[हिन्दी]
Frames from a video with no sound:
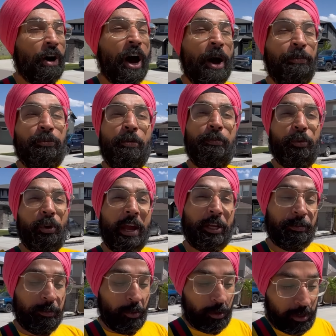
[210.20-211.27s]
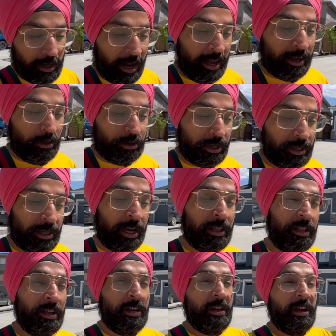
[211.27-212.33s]
आपको पूरा एक्सप्लोर कराएंगे उसके साथ
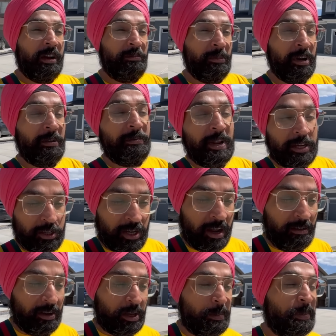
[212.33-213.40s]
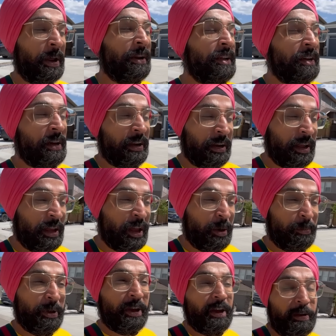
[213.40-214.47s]
मतलब नेक्स्ट लेवल की प्लानिंग कर रहे हैं यहाँ
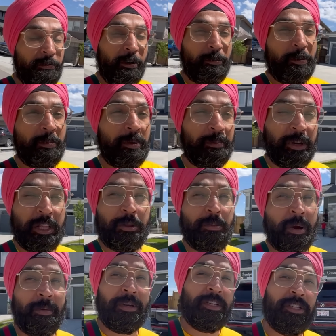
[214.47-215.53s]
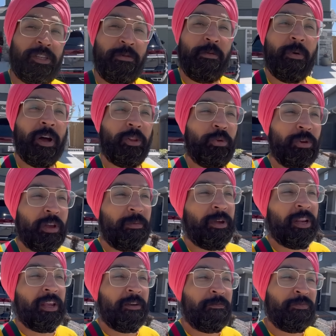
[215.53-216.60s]
पे वहाँ पे मनप्रीत मामा जी से भी बात हुई है
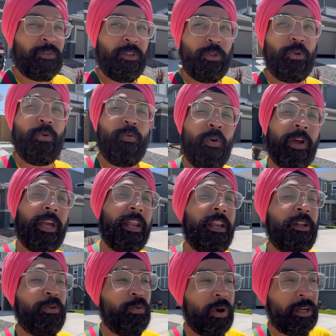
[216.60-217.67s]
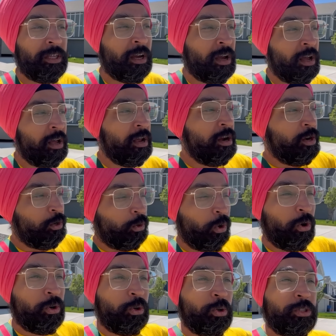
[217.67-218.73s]
मेरी तो वो कह रहे हैं तू आ जा
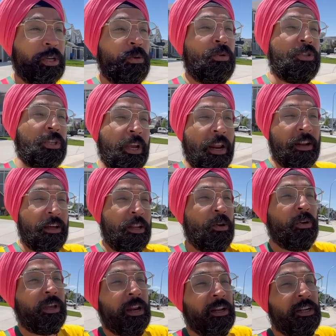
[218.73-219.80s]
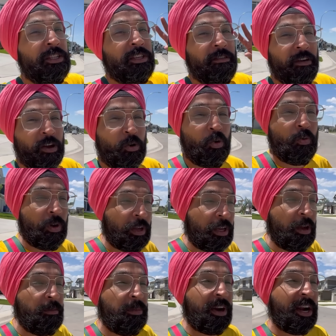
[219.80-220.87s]
टोरंटो से कुछ कैलगरी और कैलगरी से वैंकूवर
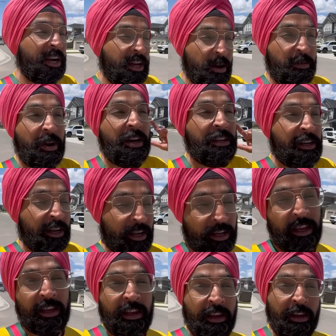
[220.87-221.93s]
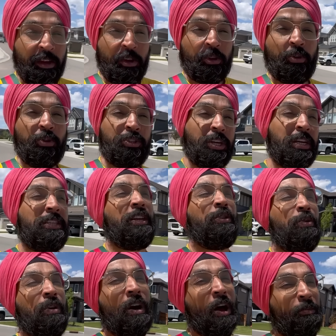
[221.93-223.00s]
की हम राइड का प्लान करेंगे तो जैसे ही
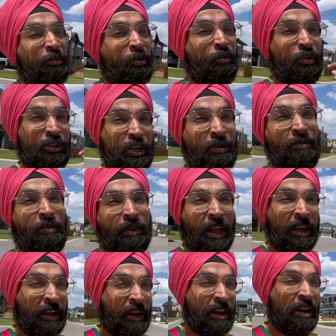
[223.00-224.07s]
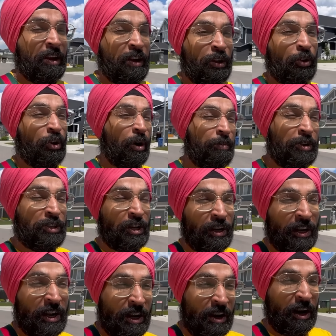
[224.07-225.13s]
होगा आपको वो सीन भी बताएंगे तो अभी चल
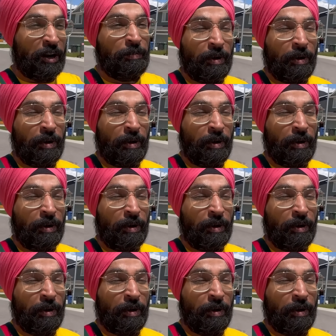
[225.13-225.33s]
रहे हैं गाड़ी